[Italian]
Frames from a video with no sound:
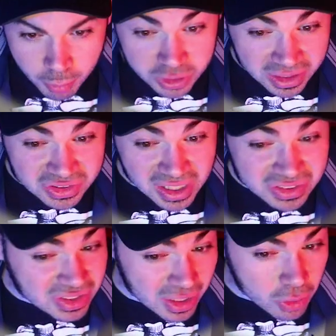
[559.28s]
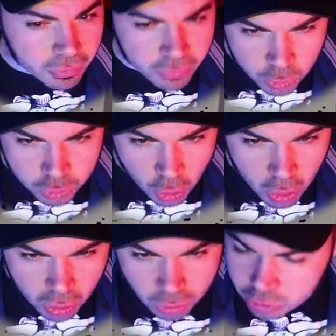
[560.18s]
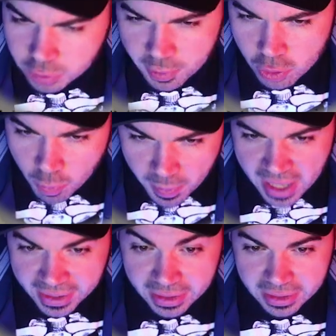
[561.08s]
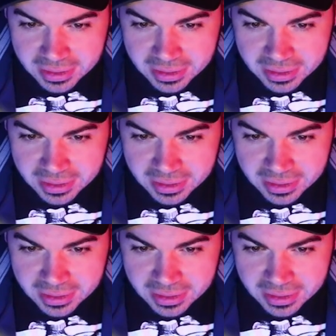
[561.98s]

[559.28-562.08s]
Potresti essere confuso, non ti preoccupare,